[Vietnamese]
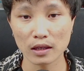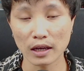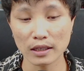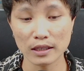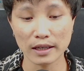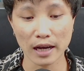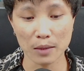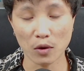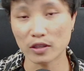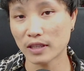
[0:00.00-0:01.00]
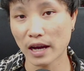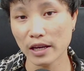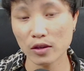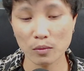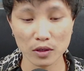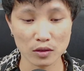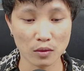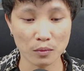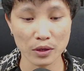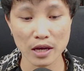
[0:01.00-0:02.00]
này ca bỏ sái nhom cả sông
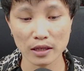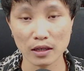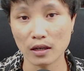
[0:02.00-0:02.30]
nhà tờ